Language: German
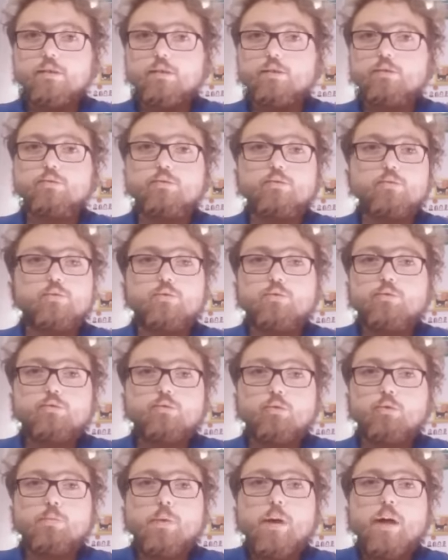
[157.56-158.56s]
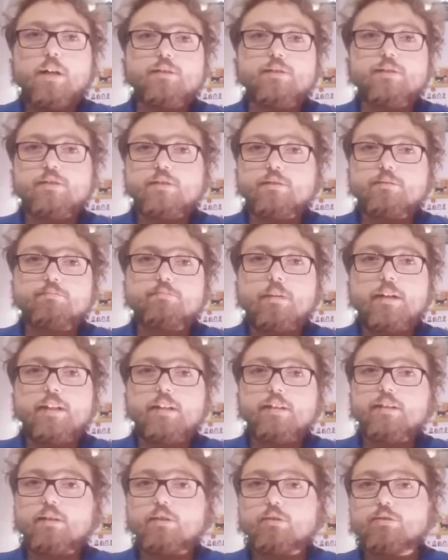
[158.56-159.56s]
Ja, und Oma hat dann
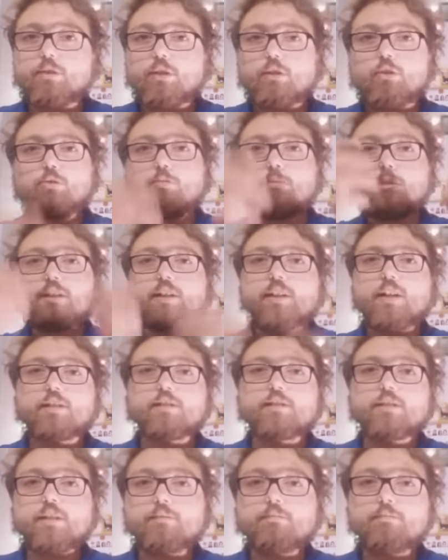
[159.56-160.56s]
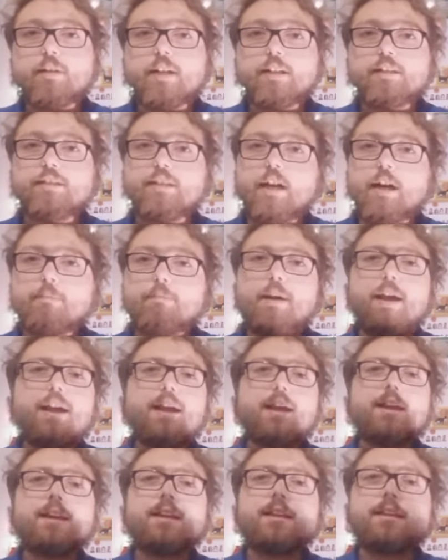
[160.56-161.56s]
gemeint, ja, und die Oma, die hat dann gemeint, ja,
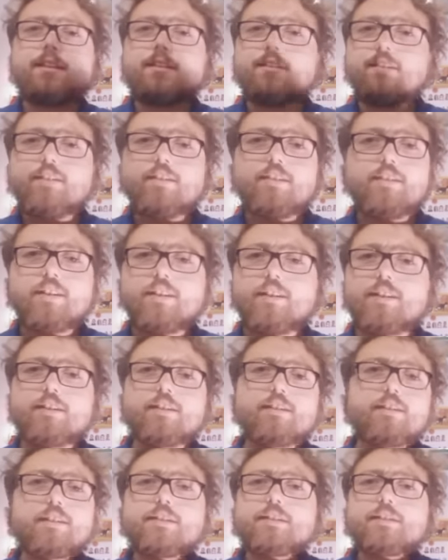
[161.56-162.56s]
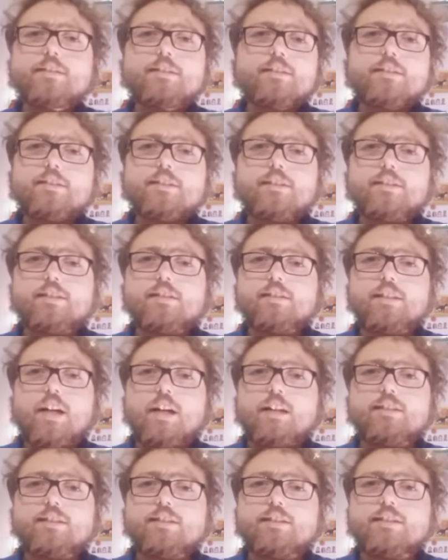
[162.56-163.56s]
mei, das ist ja äh,
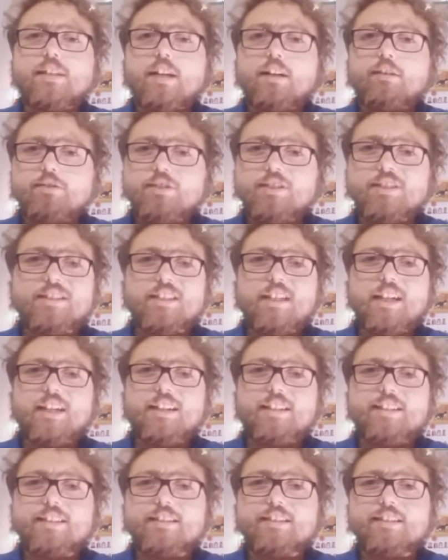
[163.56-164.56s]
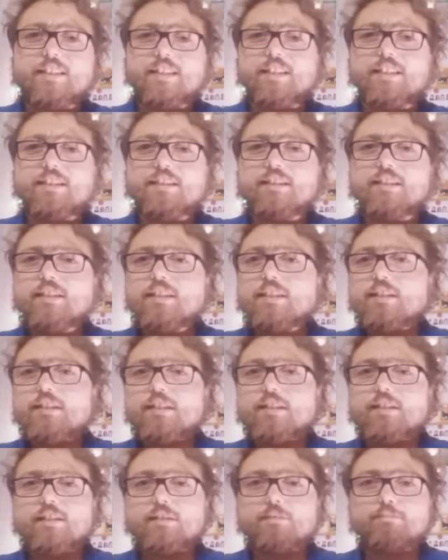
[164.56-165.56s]
gar nicht nausgerecht, gell,
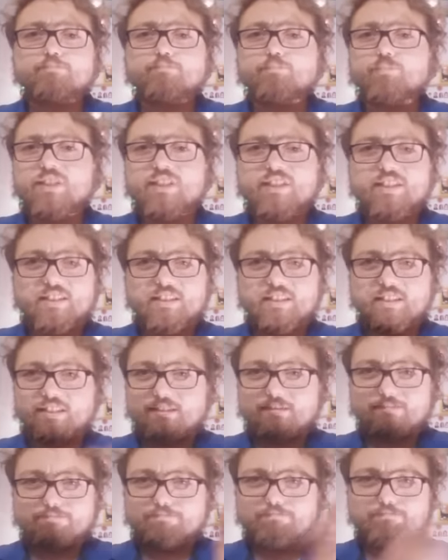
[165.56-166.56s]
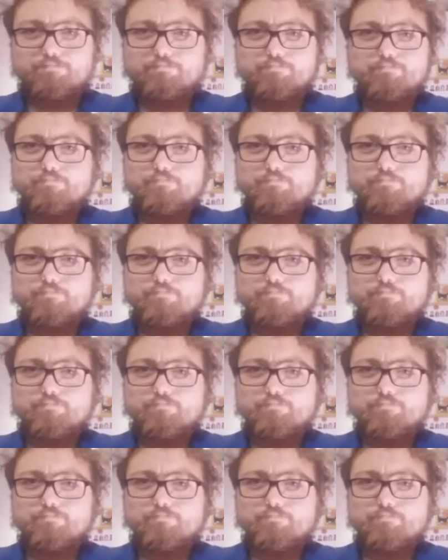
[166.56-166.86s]
ähm, das